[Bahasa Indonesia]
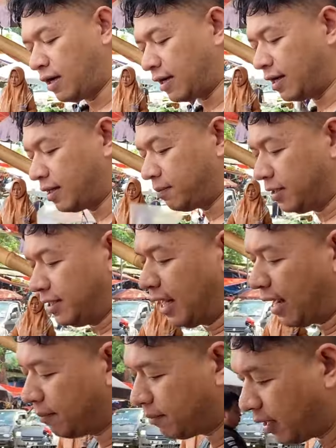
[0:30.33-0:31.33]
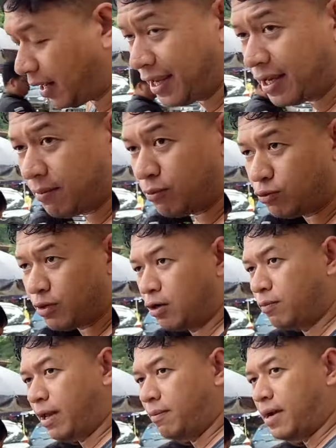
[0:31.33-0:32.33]
karena ke, di dalam kayaknya kebutuhan
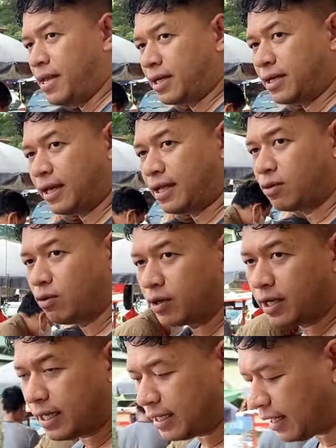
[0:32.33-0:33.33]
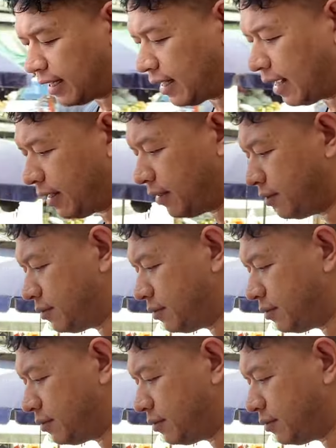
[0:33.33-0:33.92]
lumayan banyak nih kayak toge dan lain-lain.